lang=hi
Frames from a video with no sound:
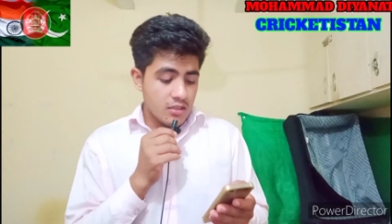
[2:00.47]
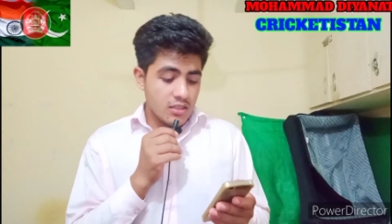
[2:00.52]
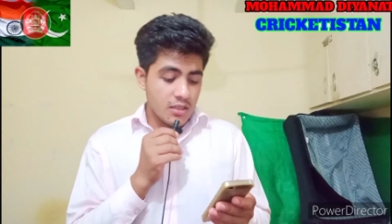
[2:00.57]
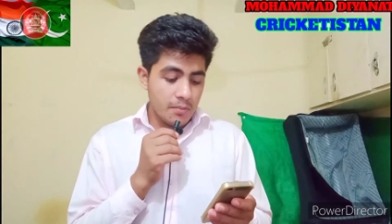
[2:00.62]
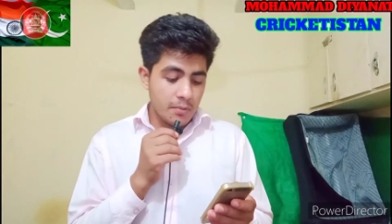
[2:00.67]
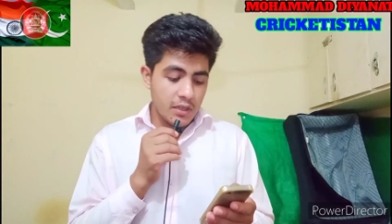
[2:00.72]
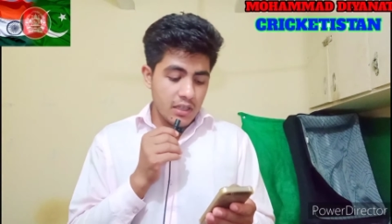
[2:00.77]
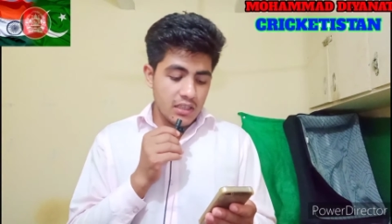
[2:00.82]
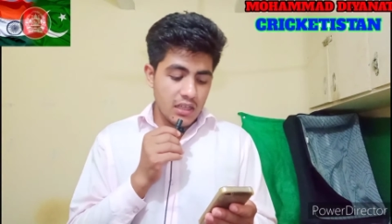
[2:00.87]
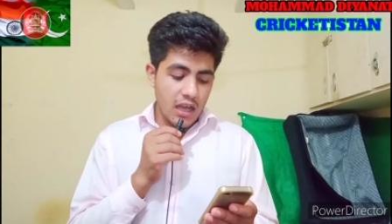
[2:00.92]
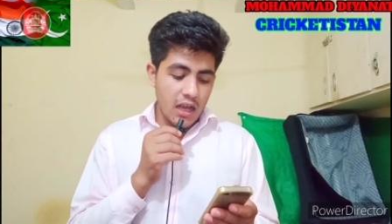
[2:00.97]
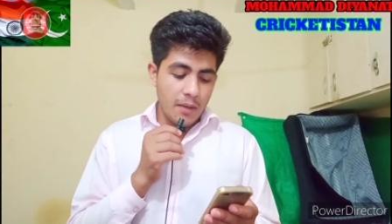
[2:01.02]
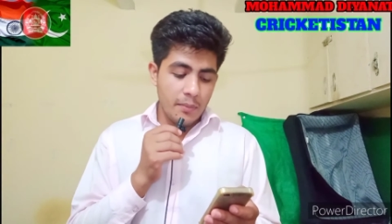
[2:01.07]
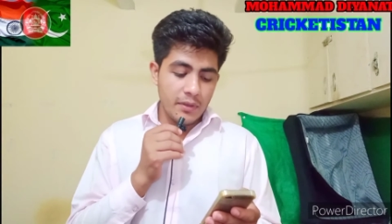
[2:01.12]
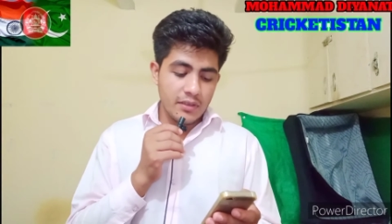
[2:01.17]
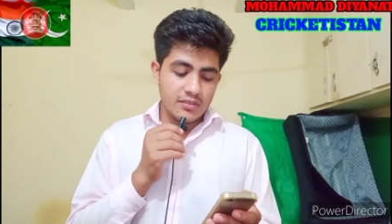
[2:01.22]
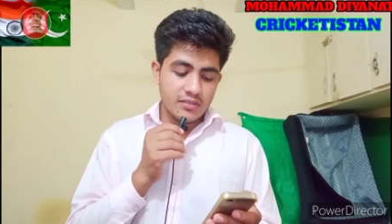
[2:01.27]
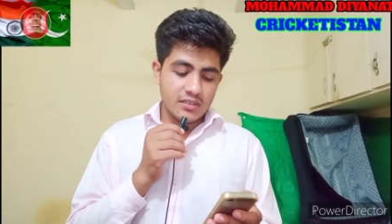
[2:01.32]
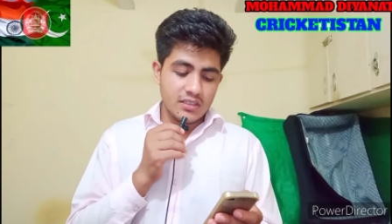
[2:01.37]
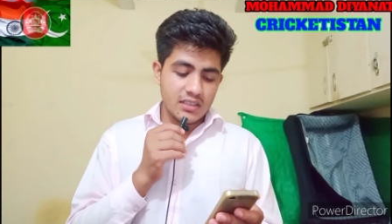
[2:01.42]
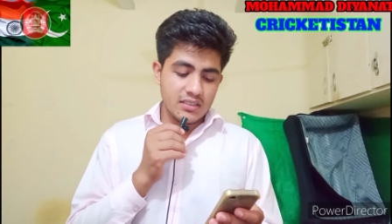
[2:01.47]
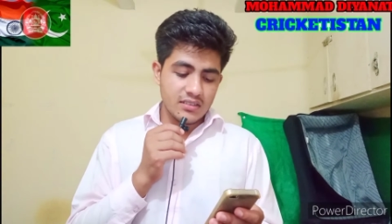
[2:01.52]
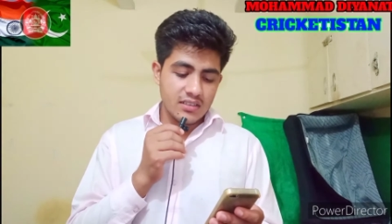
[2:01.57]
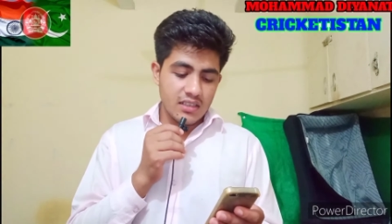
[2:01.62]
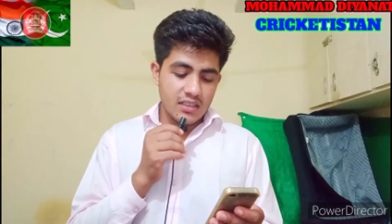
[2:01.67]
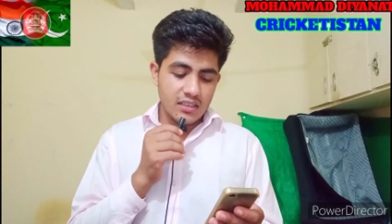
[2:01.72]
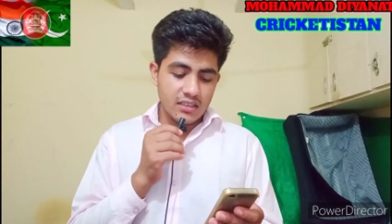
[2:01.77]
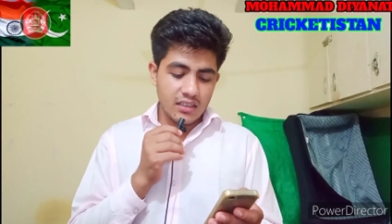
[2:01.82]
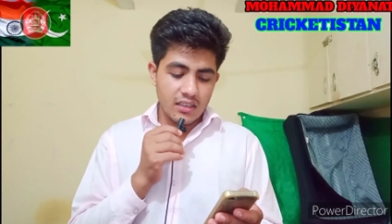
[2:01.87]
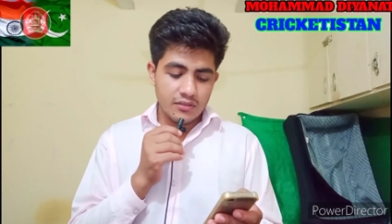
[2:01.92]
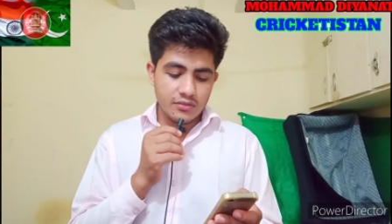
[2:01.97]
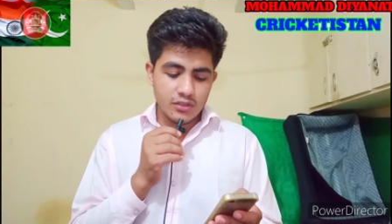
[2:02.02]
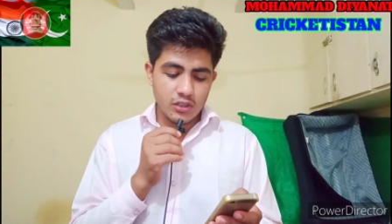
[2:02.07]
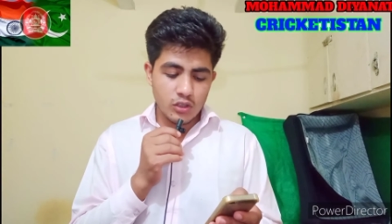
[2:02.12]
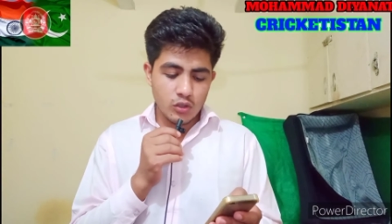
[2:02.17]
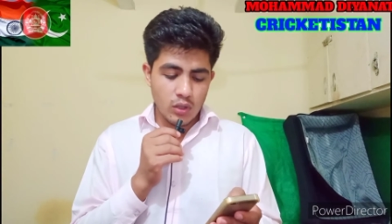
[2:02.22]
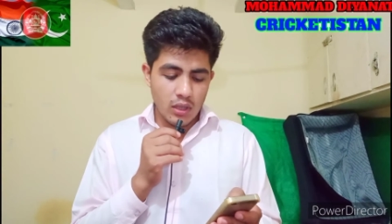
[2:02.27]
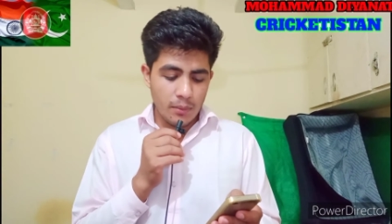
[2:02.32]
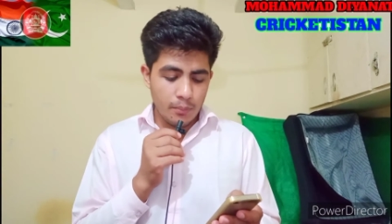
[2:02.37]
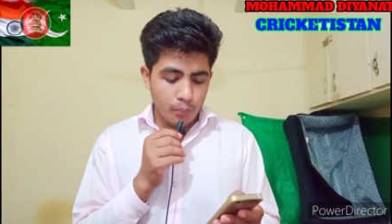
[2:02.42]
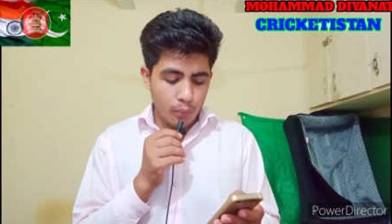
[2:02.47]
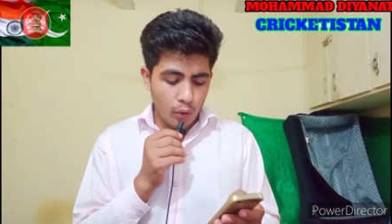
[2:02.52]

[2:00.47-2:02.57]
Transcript: जबकि यहाँ पर सी की तरफ से जो है